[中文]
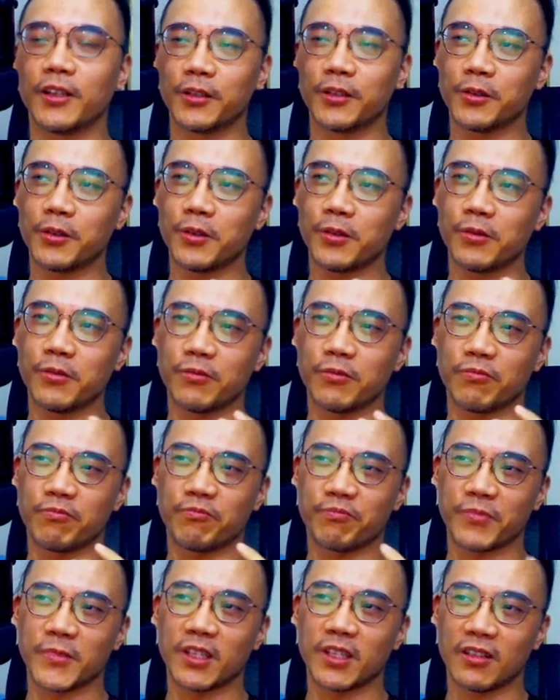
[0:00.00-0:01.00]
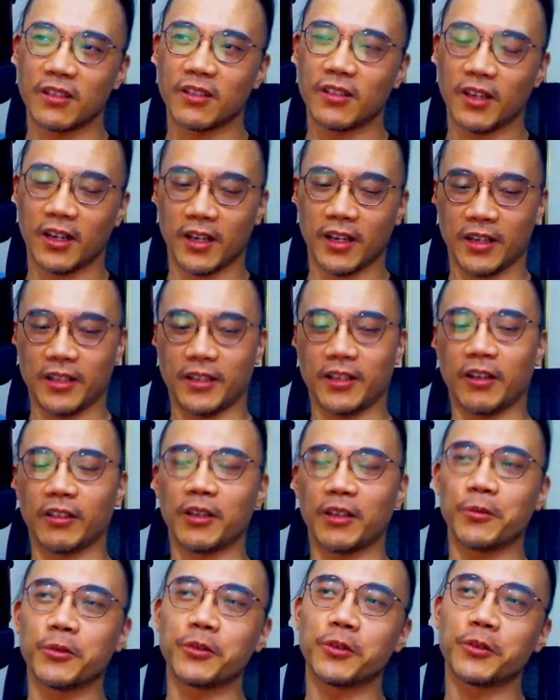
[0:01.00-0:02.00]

就唉，然后他们